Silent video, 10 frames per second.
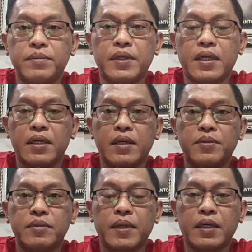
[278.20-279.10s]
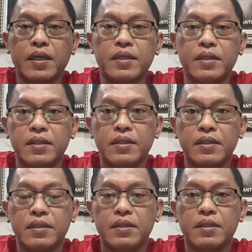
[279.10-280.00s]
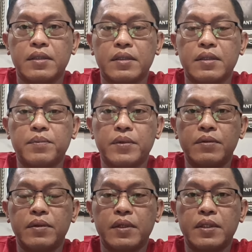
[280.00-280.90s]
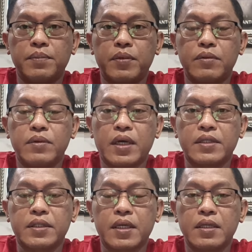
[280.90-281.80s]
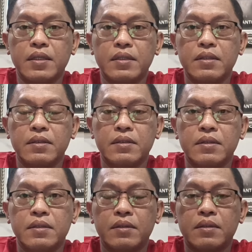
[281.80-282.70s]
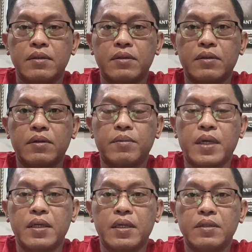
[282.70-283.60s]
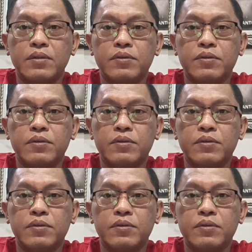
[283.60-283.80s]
merangkap sebagai oh, penu, eh, di penugasan komandan